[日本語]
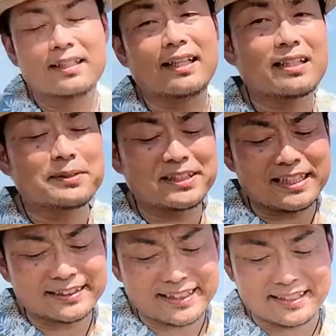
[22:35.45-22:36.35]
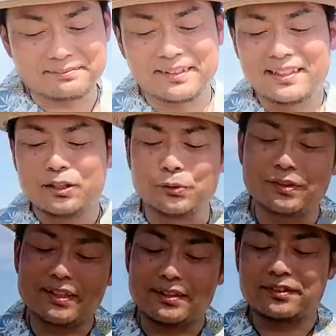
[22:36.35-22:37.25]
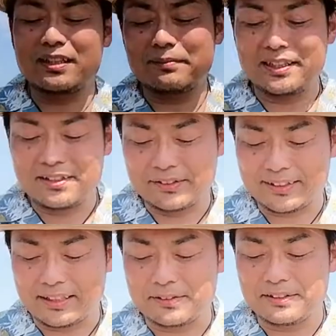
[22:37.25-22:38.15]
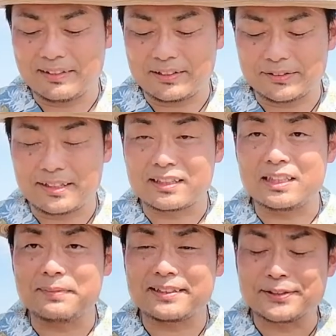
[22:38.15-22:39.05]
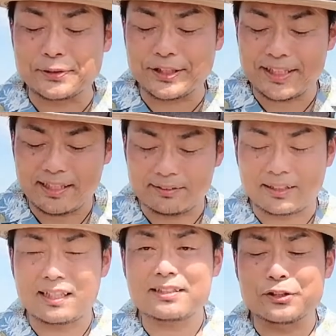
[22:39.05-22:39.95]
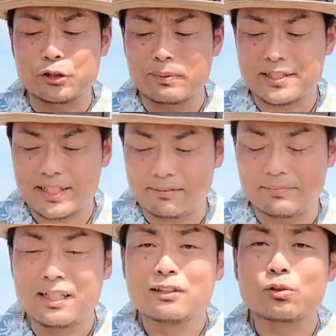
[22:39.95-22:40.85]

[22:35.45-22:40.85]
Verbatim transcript: アイラブグレックさん、大洗のゲーマンヒロンさん、ふんわりこさん、鬼滅の騎士やん、かいくんのおばちゃん、